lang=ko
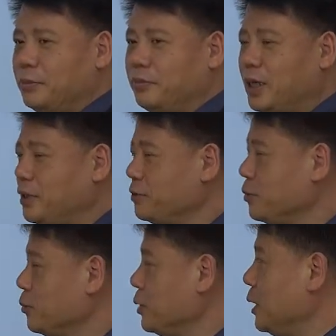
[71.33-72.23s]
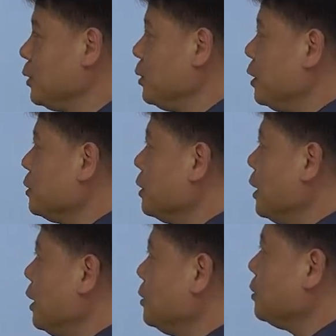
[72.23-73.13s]
마이스터
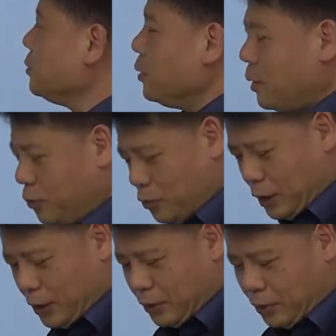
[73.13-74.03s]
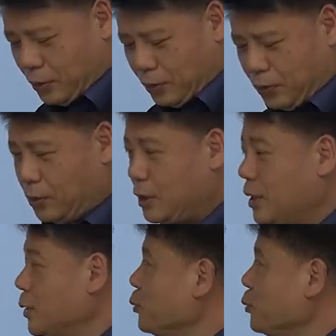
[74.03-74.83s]
고등학교라든가 특성화 고등학교 예,